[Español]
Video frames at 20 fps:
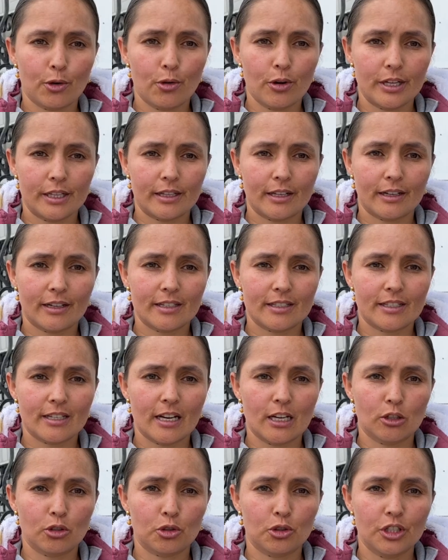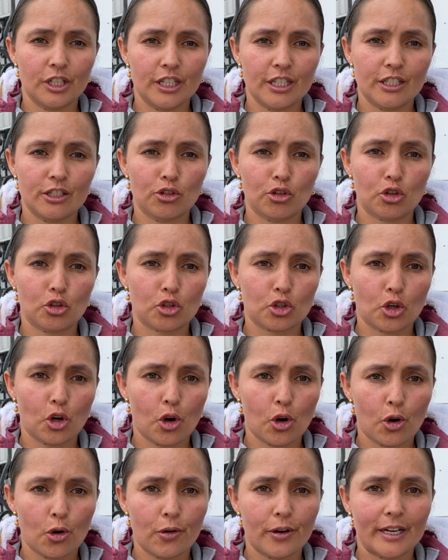cuenta que estén los niños, los
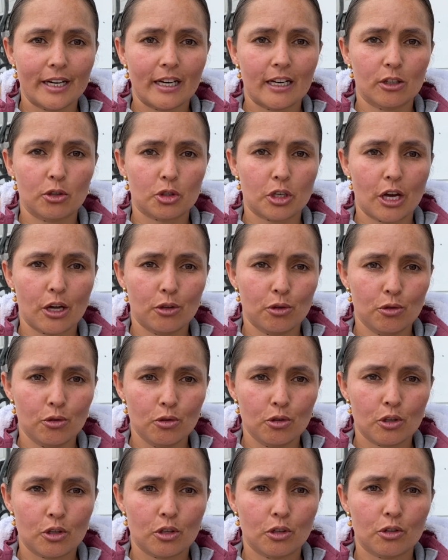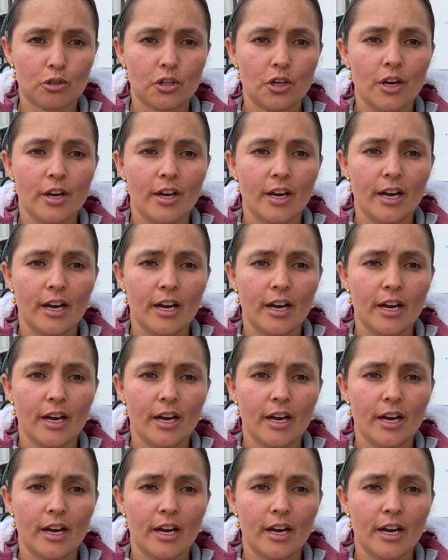jóvenes, los adultos.